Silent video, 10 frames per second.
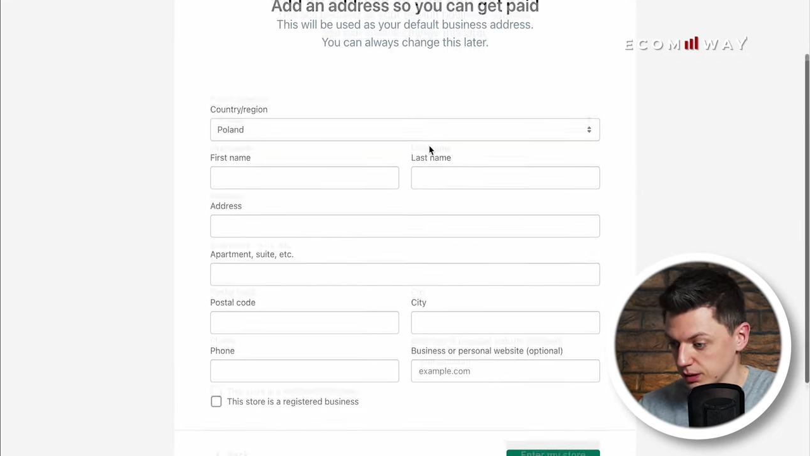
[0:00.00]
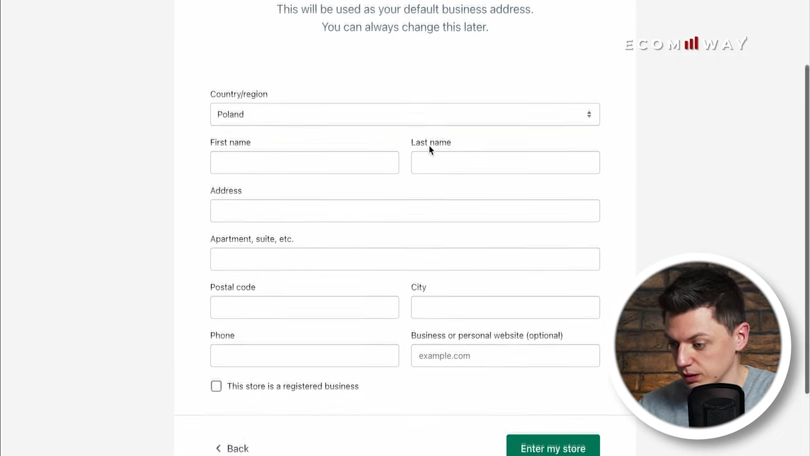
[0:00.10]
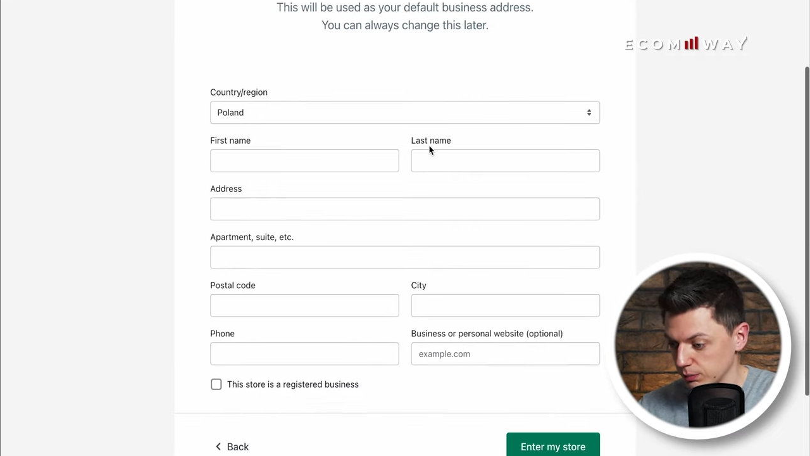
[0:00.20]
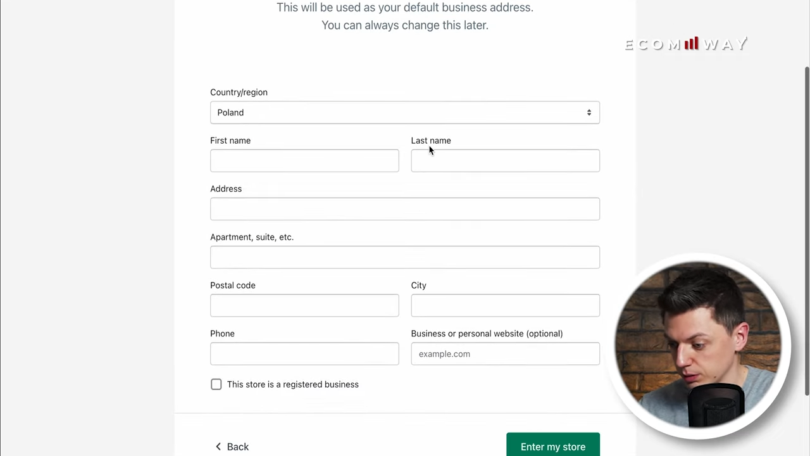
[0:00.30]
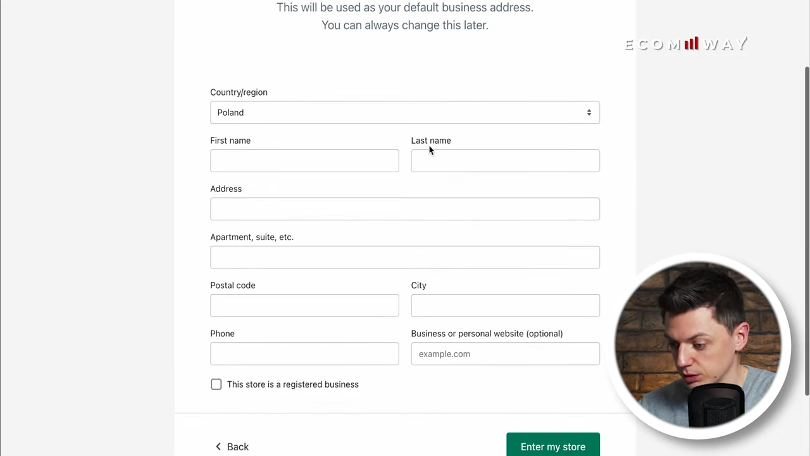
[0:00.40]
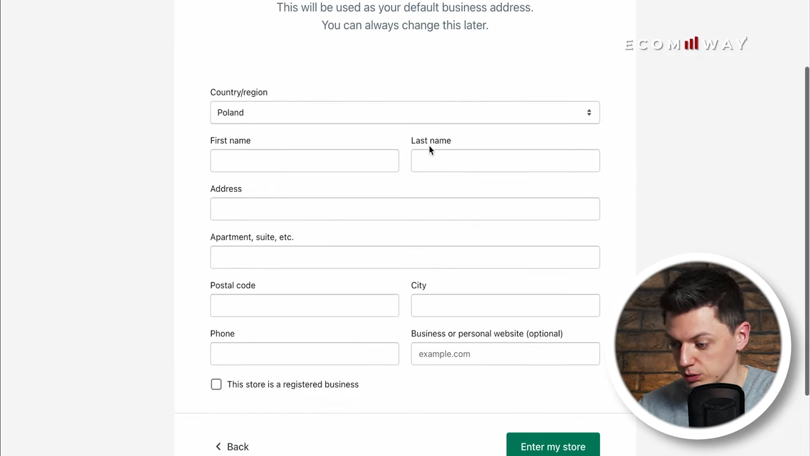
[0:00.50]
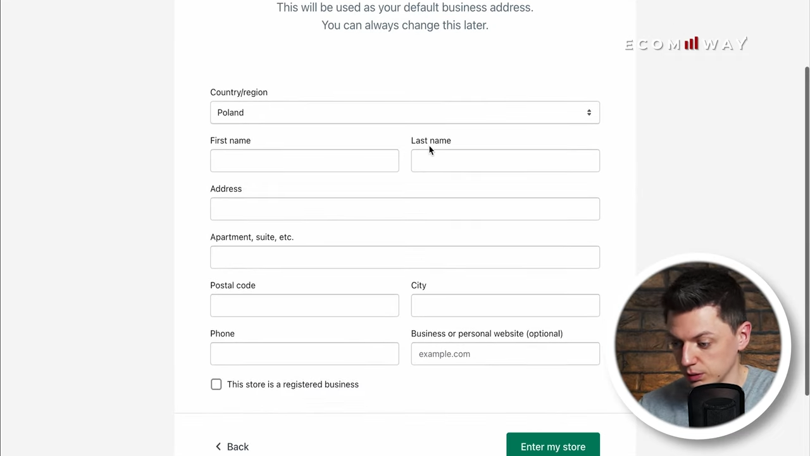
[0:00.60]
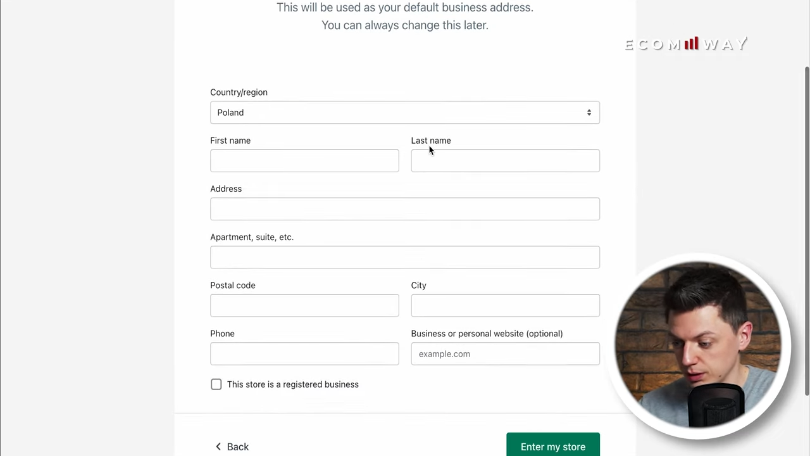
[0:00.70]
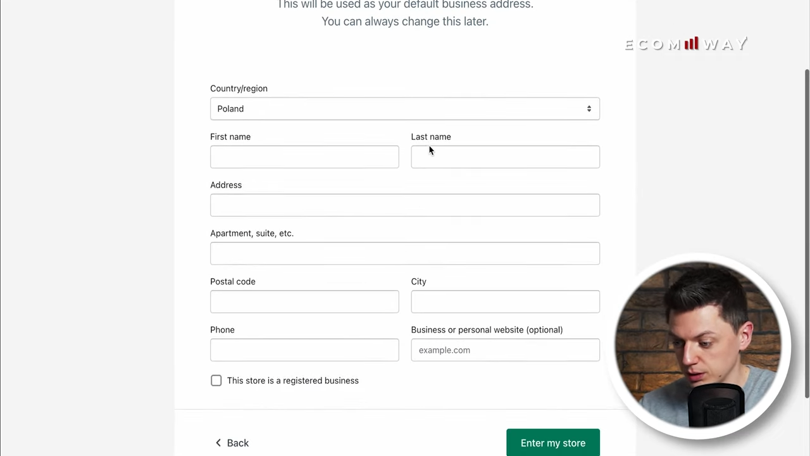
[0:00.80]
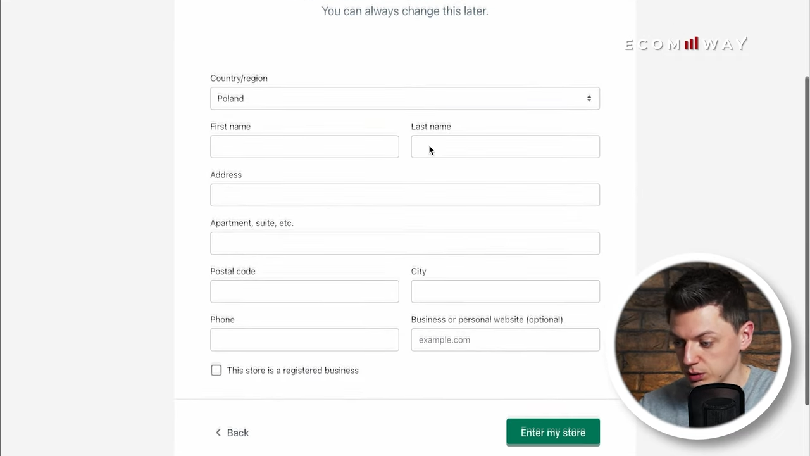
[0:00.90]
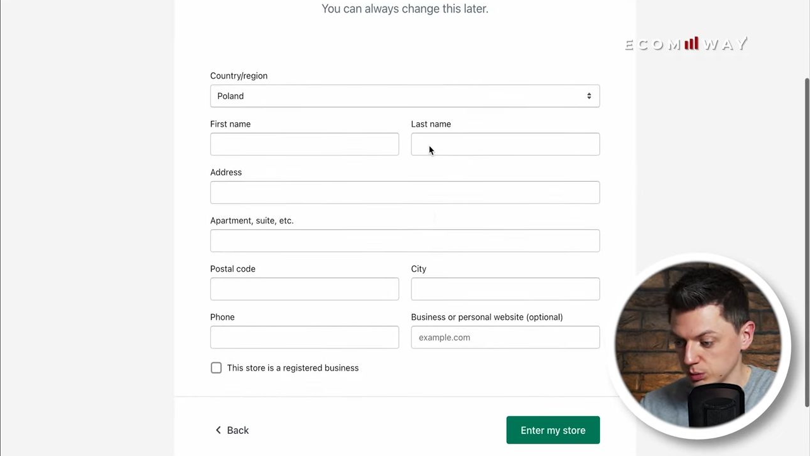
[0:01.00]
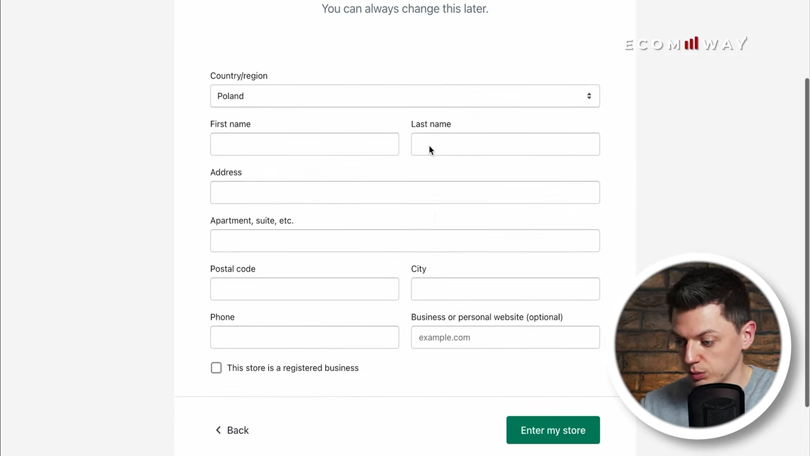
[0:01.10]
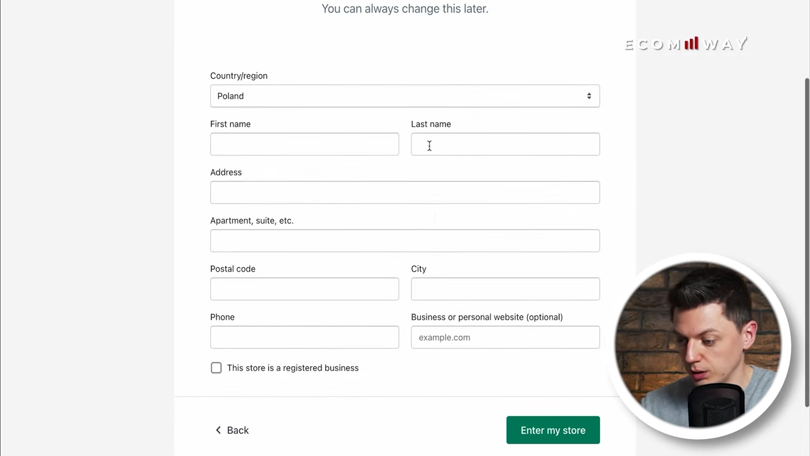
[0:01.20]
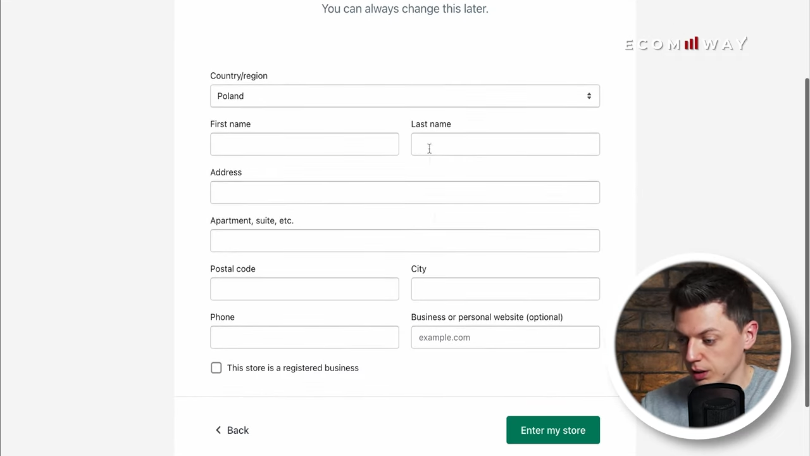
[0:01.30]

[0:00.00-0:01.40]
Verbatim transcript: na temat naszego adresu.